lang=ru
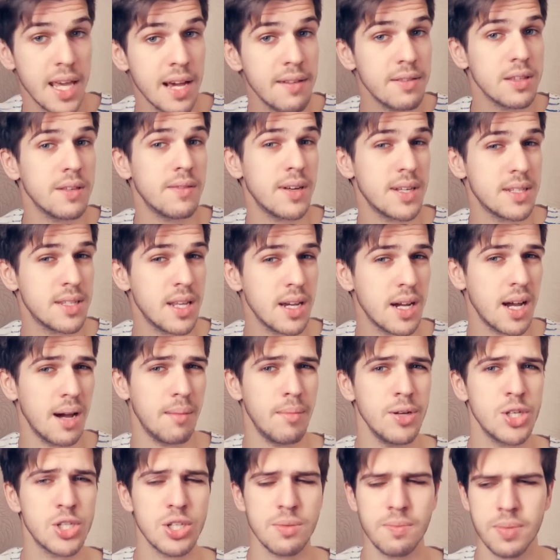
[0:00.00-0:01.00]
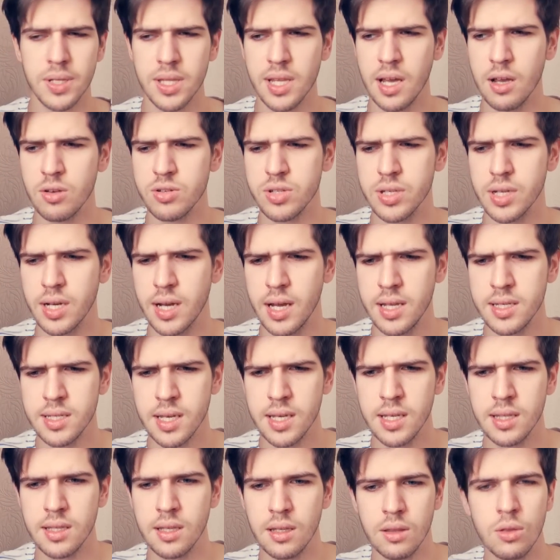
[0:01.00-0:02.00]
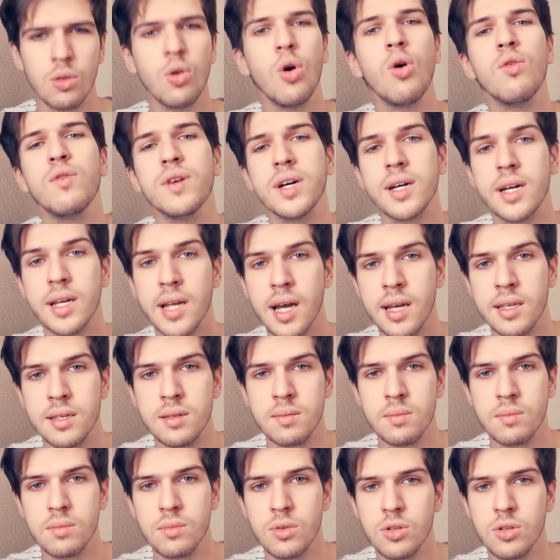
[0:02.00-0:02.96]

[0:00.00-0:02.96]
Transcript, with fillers: Я в новостях обычно пытаюсь находить какие-то новые грани.